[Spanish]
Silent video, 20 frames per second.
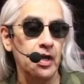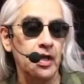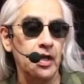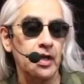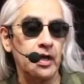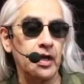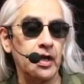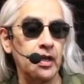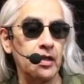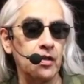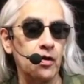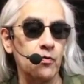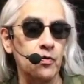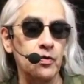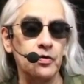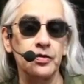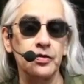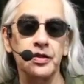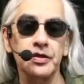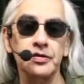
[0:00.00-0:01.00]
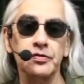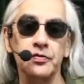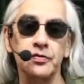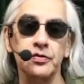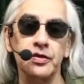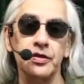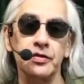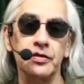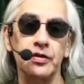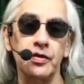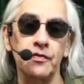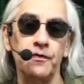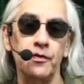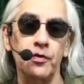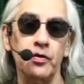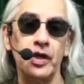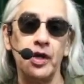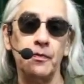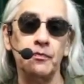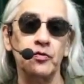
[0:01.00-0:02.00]
Cada uno de estos este,
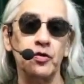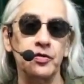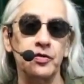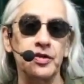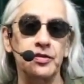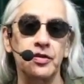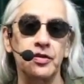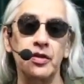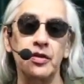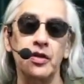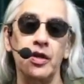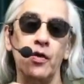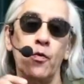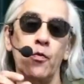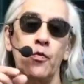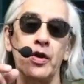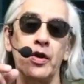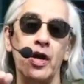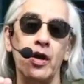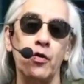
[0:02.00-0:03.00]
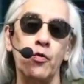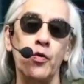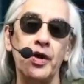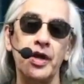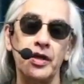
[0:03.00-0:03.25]
fonocaptores tiene una aguja